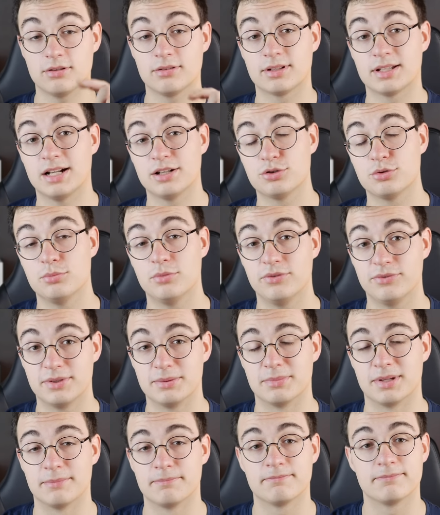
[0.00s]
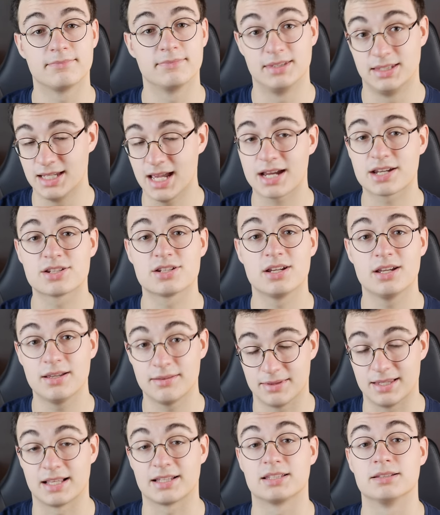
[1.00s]
o graniu mówimy, jak się
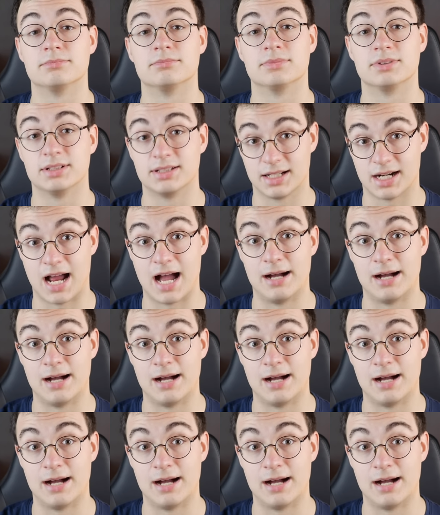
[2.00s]
na tym gra.